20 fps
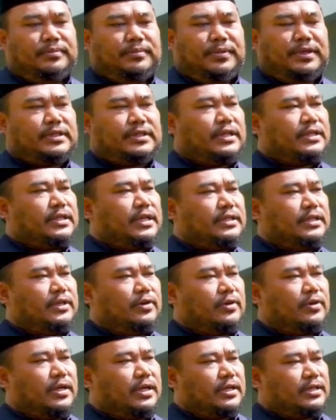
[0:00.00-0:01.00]
Bisa
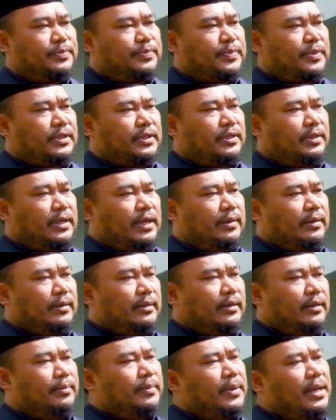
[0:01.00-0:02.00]
saja orang seperti yang
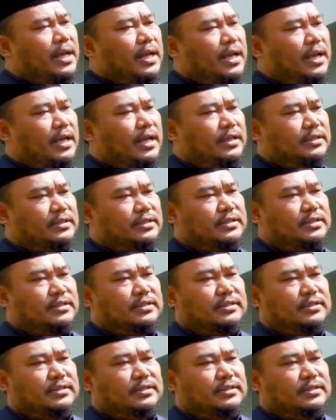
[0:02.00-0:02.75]
lemas,